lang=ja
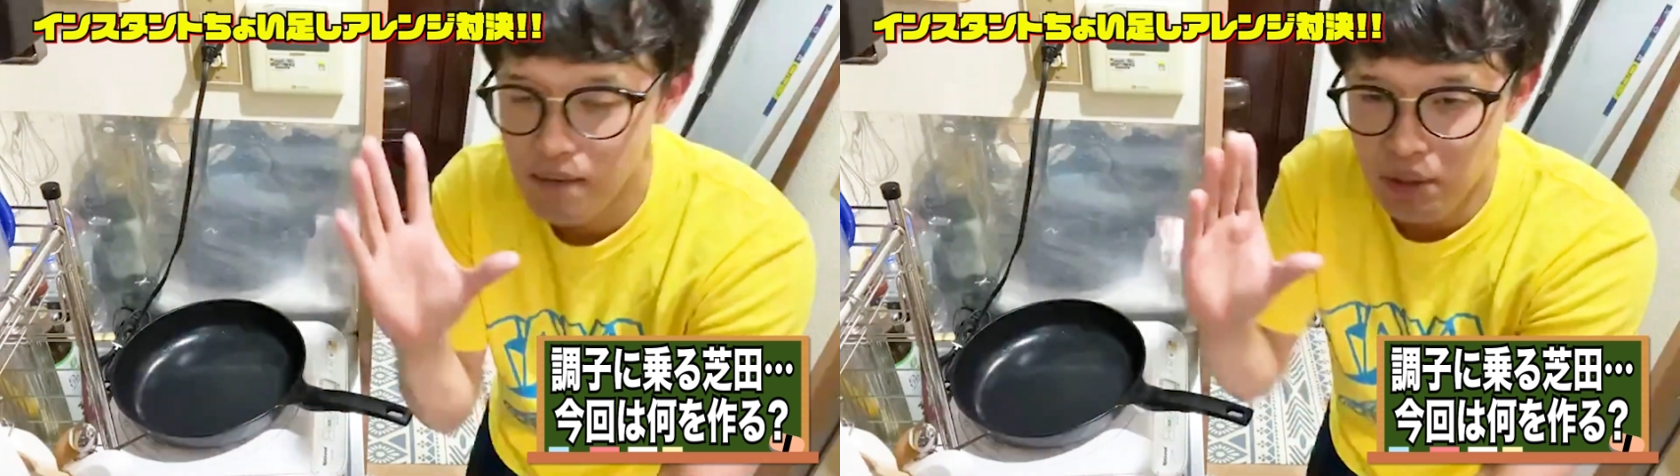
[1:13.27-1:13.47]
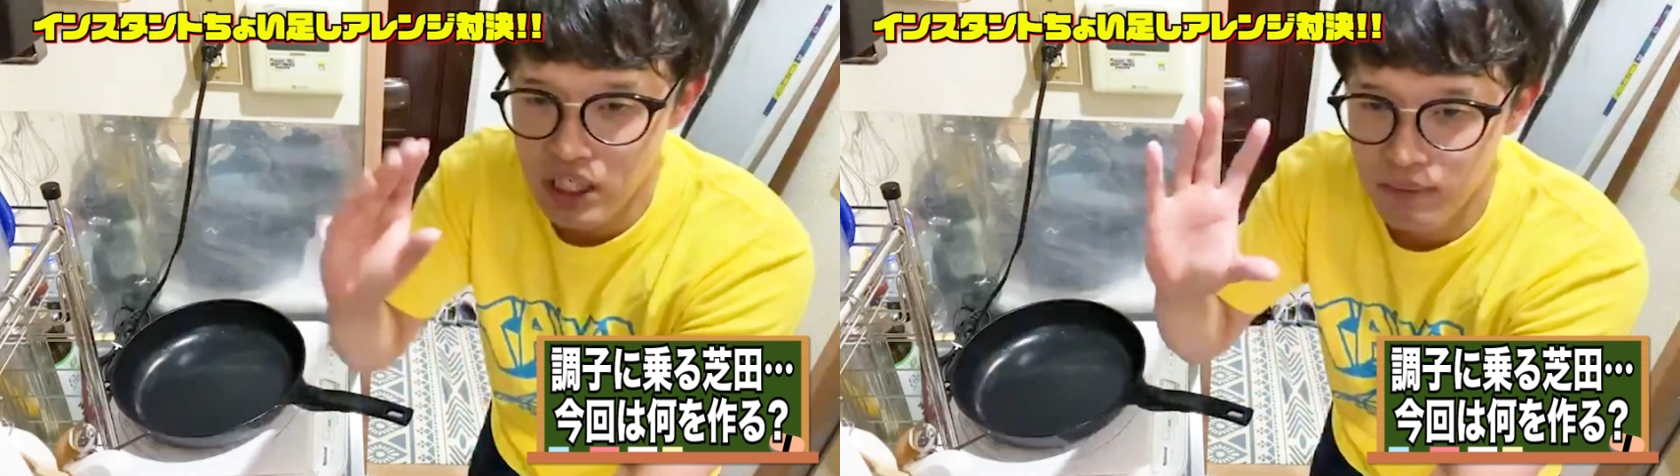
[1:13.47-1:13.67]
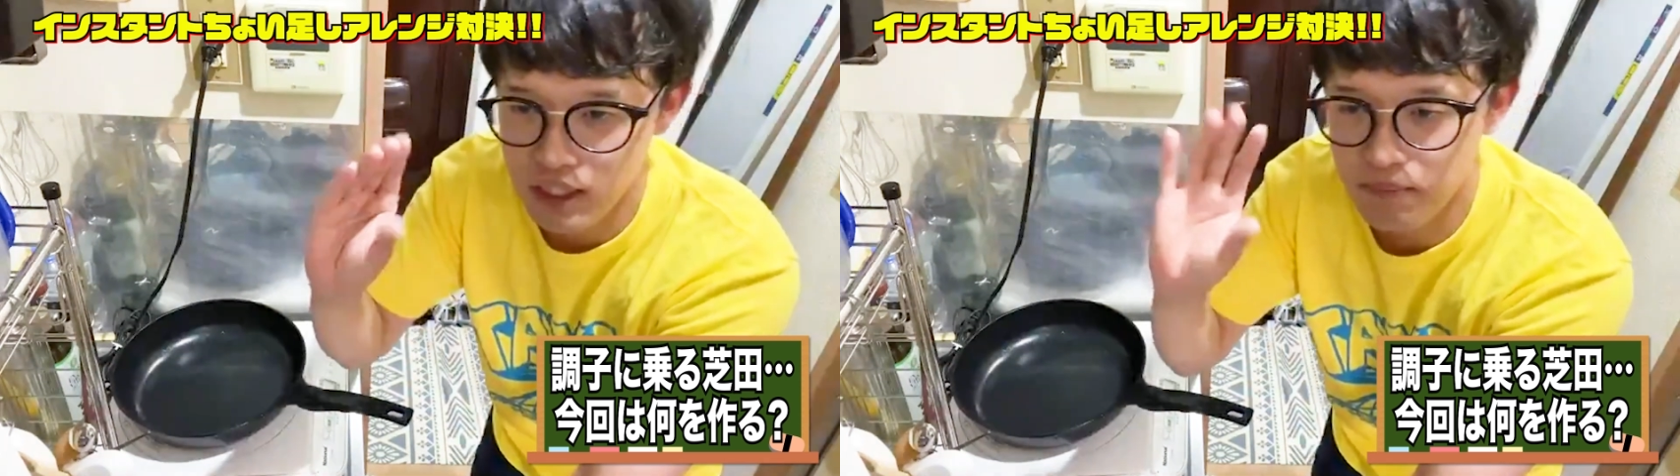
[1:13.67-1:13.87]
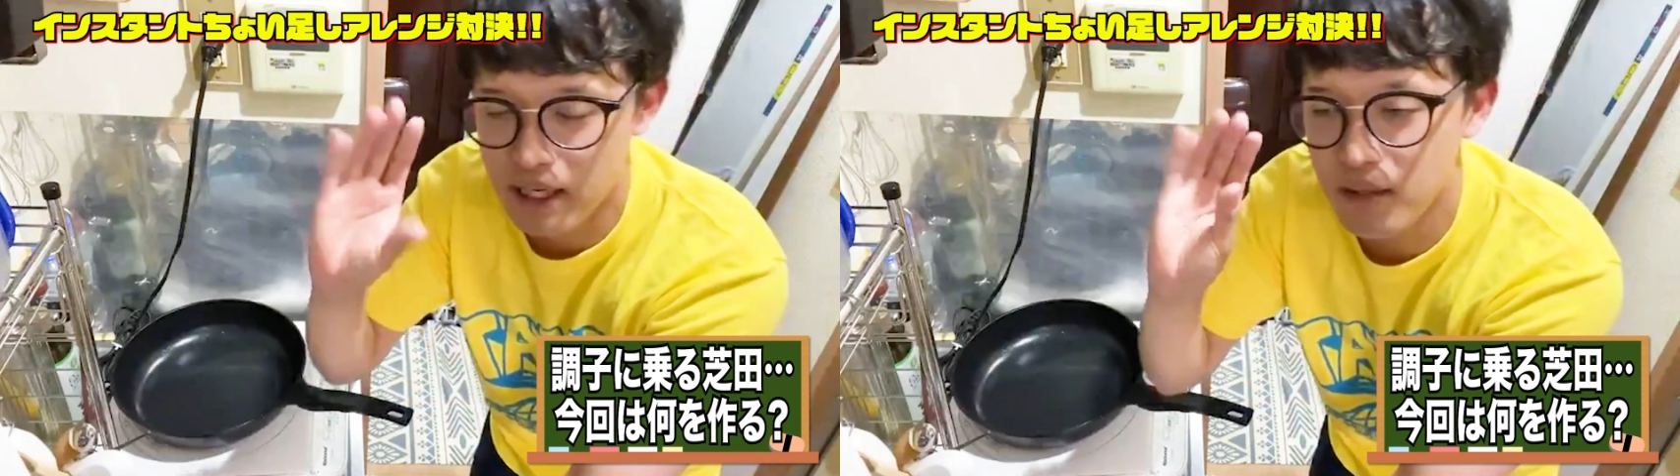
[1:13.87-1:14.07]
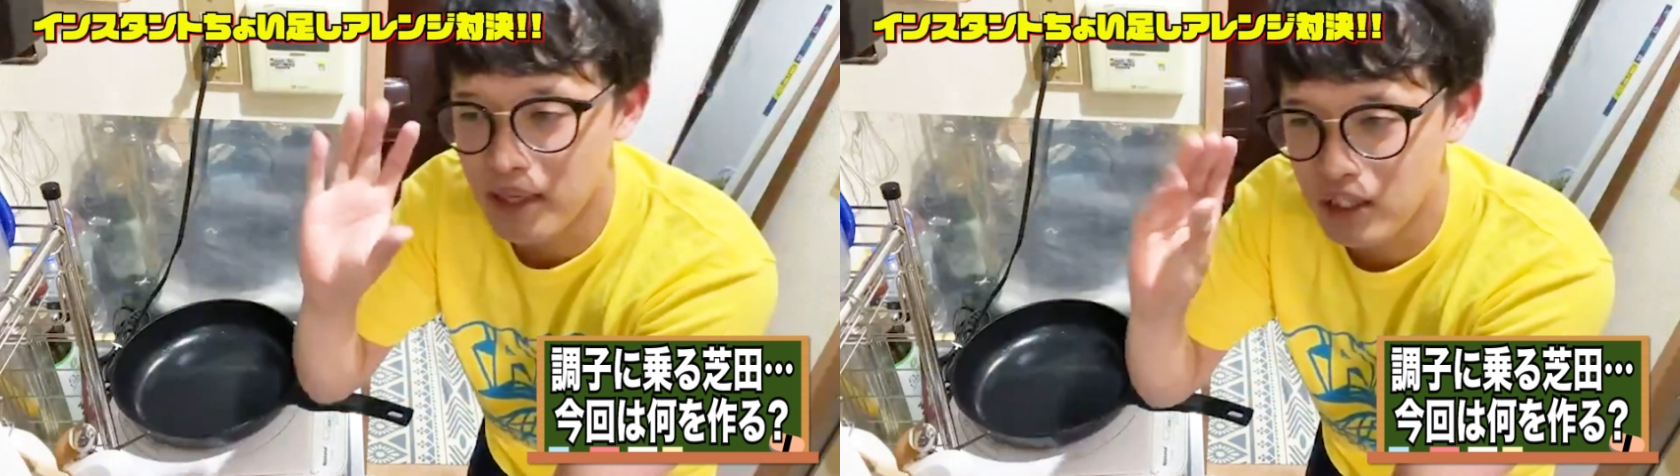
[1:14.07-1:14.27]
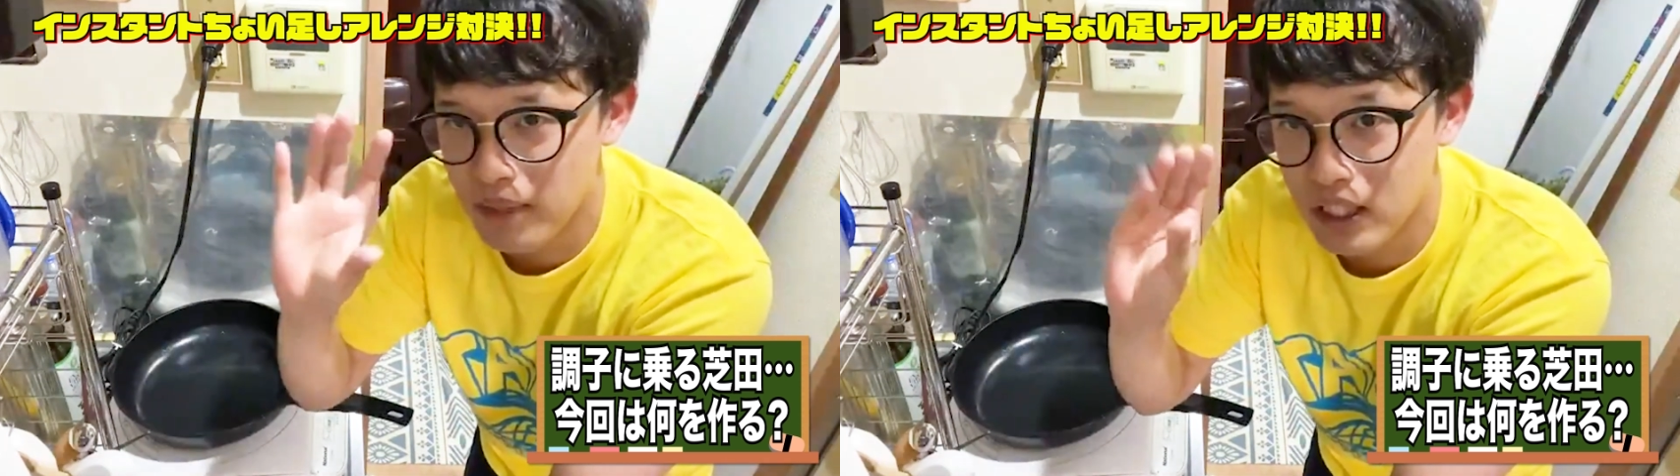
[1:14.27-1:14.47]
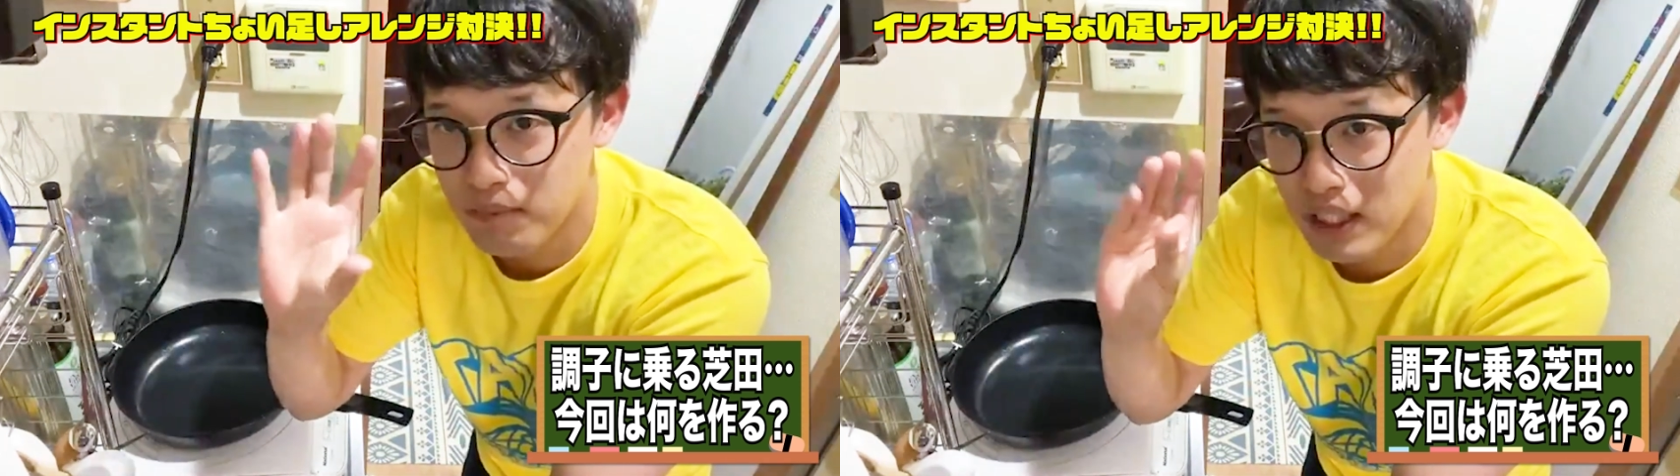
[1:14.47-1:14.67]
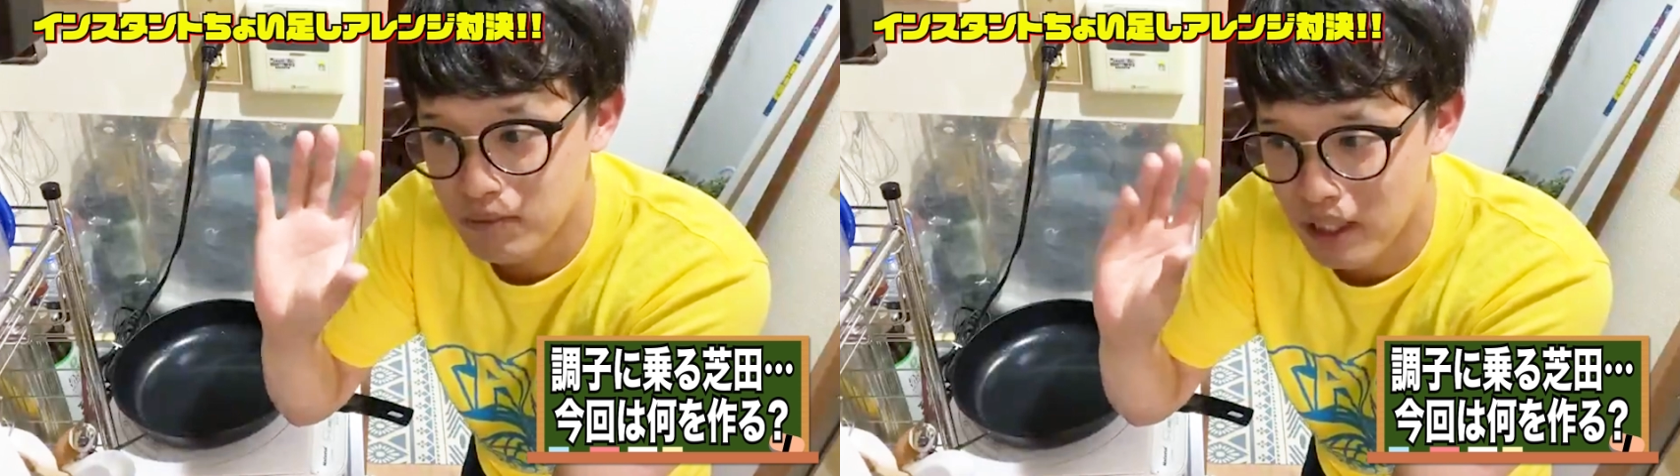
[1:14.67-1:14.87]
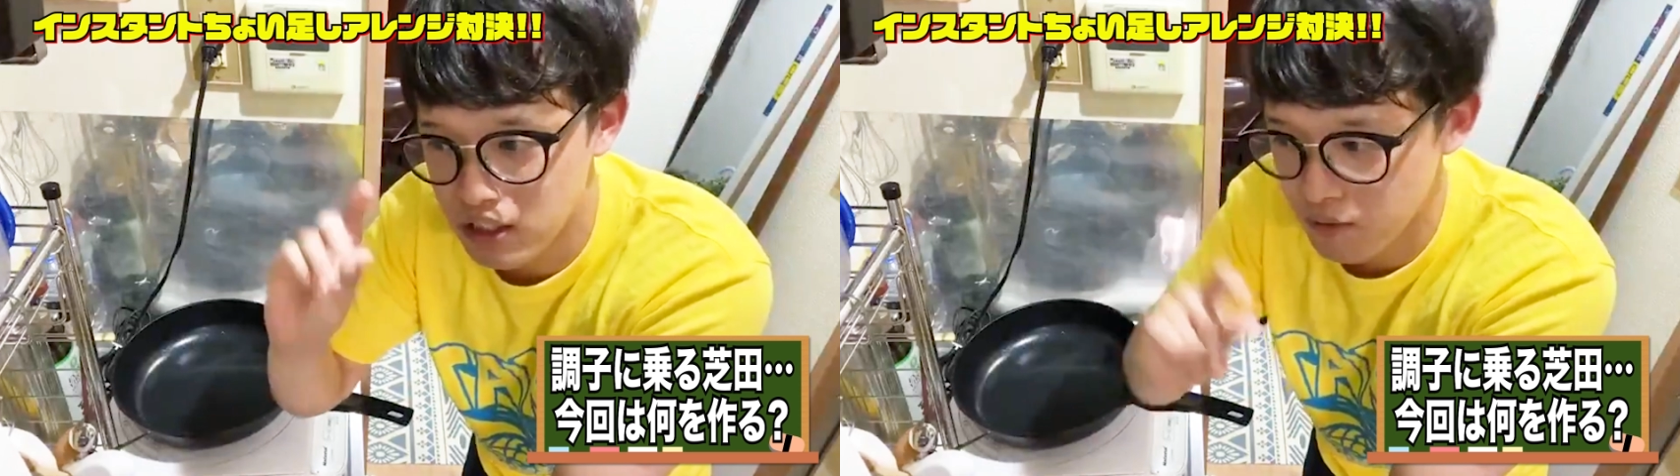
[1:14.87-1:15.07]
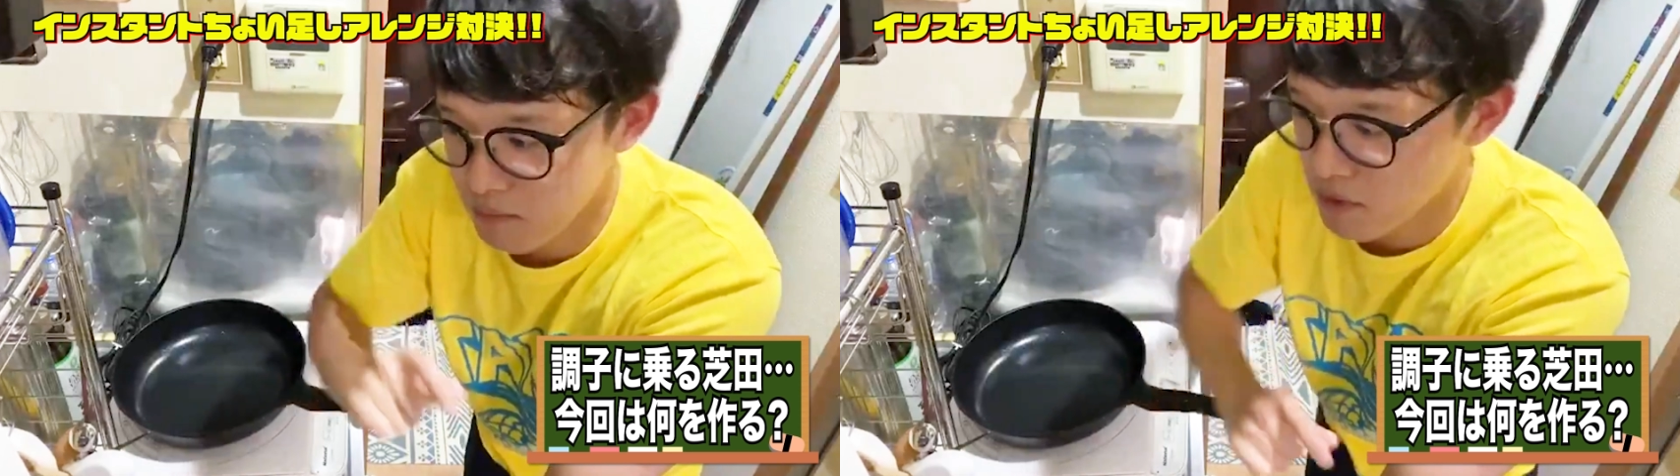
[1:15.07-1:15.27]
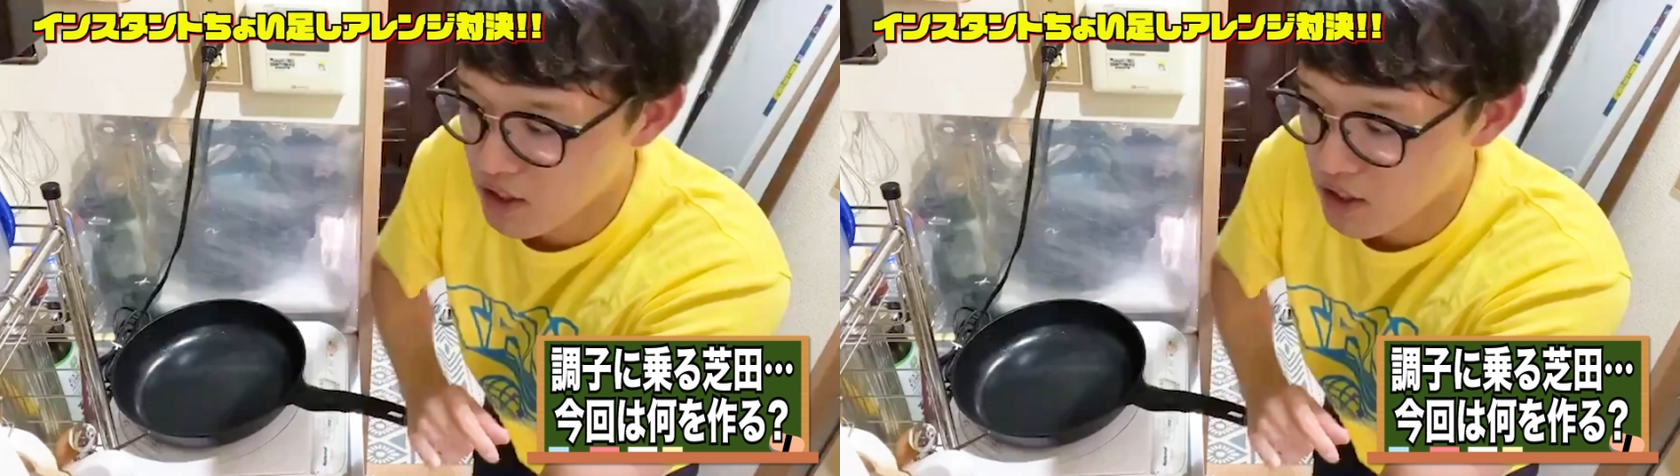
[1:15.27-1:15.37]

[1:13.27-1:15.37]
パフパフパフパフパフパフパフ。